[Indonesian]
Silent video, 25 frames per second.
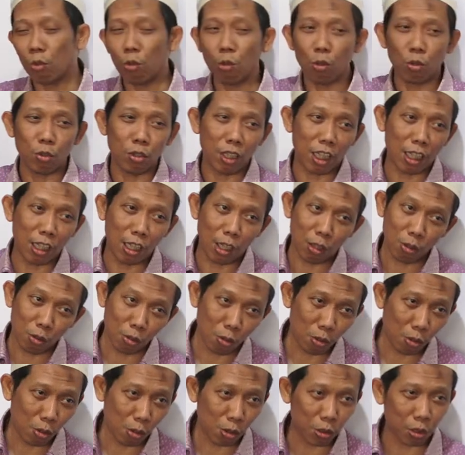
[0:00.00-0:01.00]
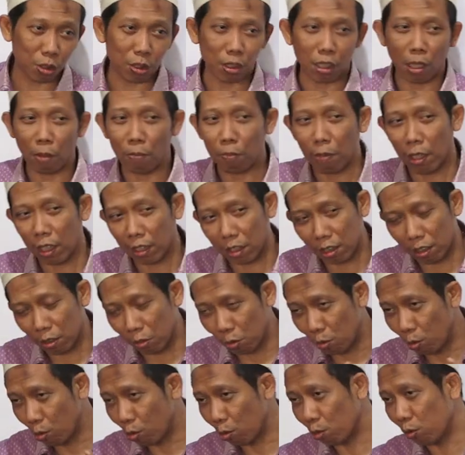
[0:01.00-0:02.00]
yang dulunya tidak lulus iya.
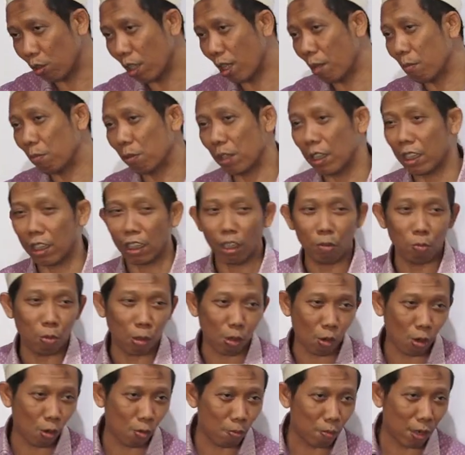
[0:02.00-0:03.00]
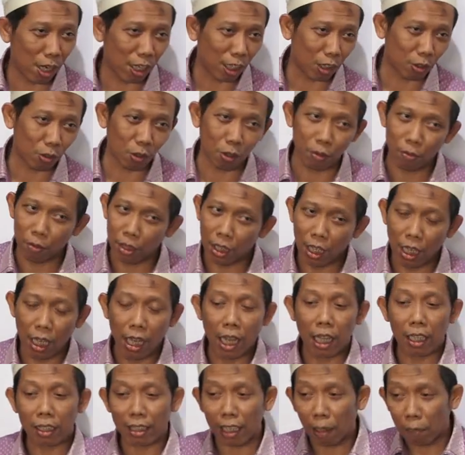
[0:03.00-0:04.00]
kapas dulunya gigi berlobang tapi atau, karena
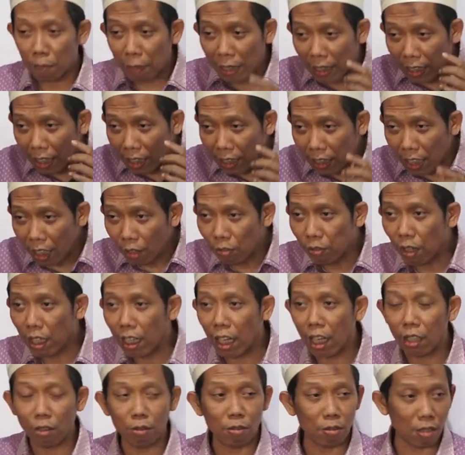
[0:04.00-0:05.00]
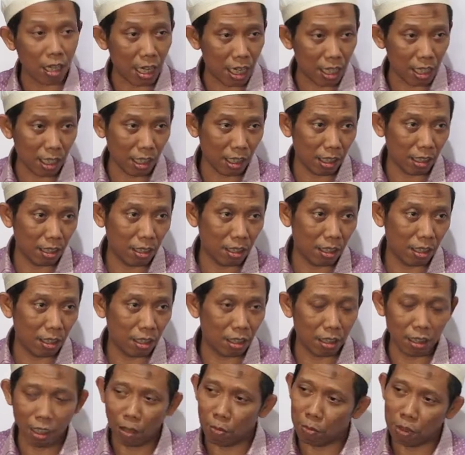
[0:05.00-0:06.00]
hafal Quran. tapi karena hafal Al-Quran
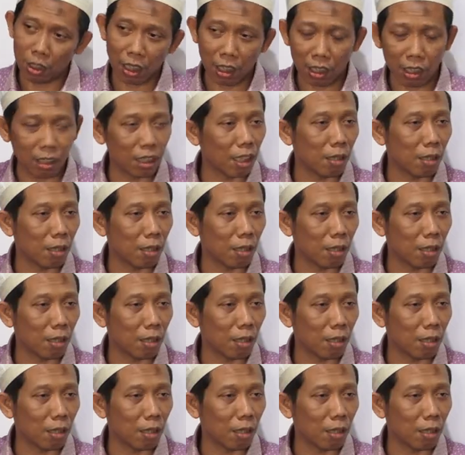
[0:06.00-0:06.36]
dia bisa